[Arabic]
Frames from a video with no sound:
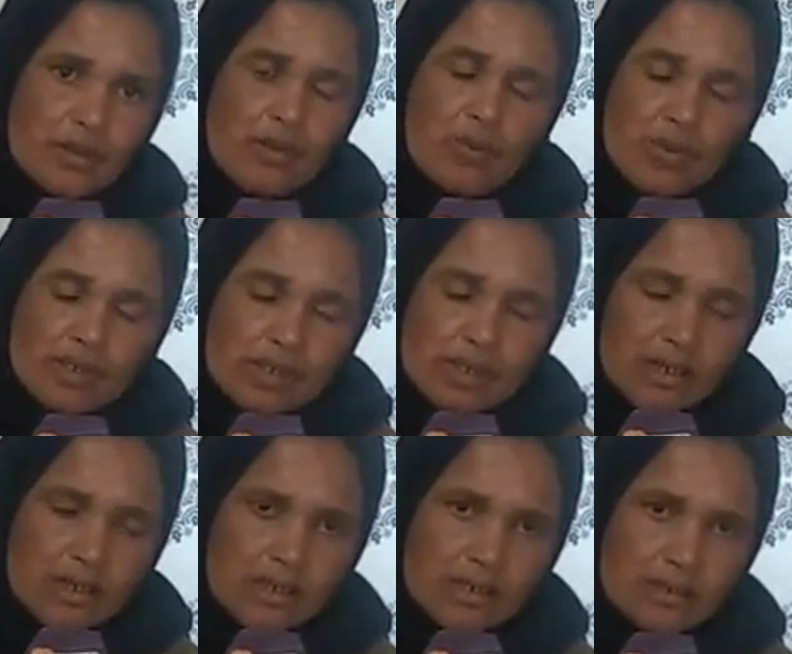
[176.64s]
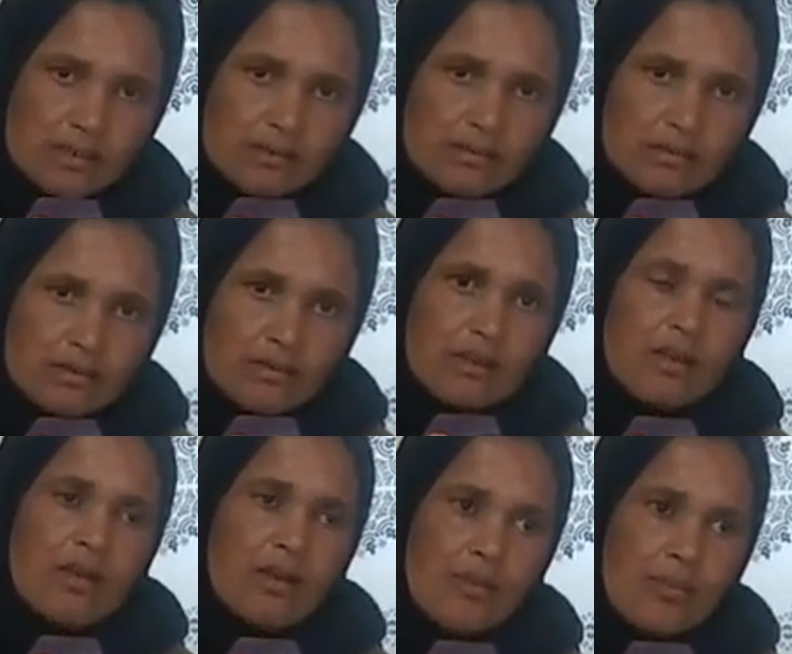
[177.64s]
هو سيكليس نعم
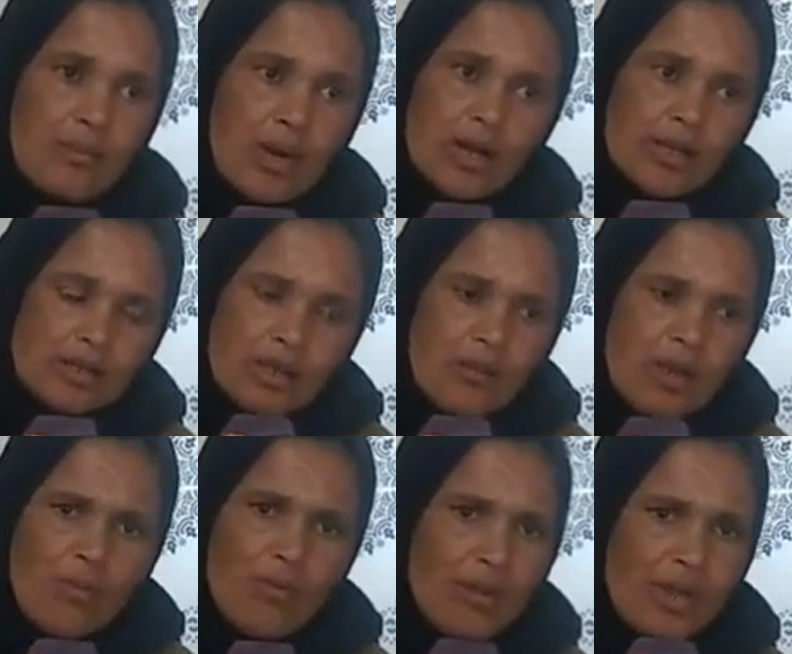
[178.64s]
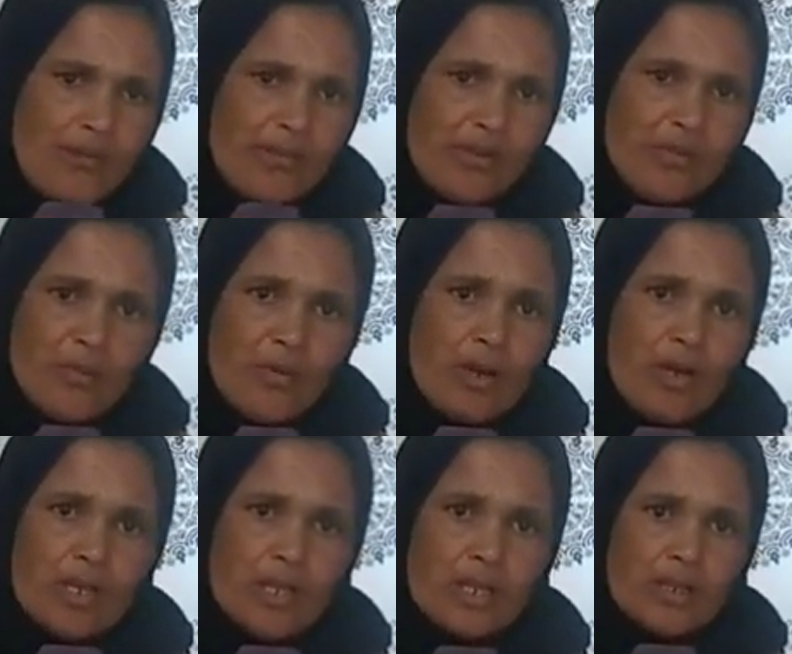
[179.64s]
بواه خدام عام ونافري فيما ولا
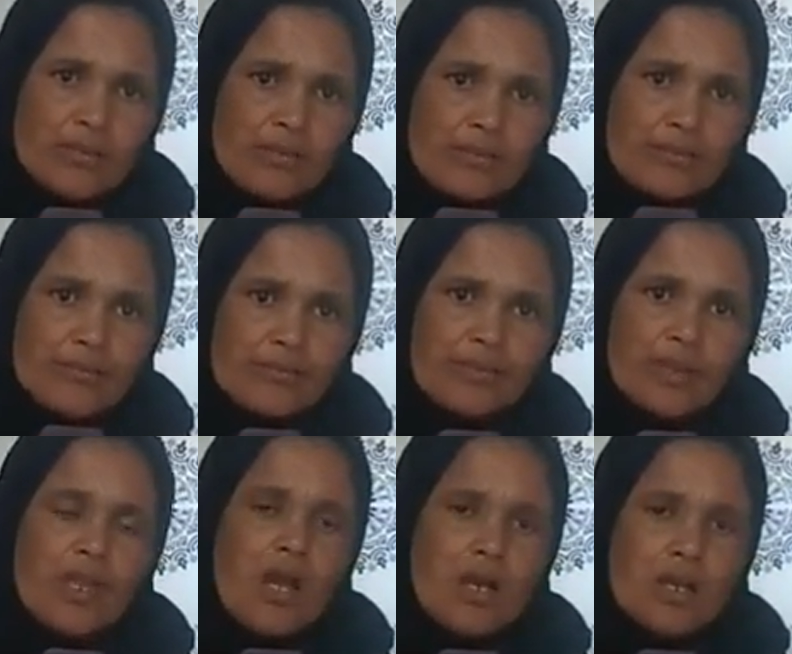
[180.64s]
كيخدم نعم. نهار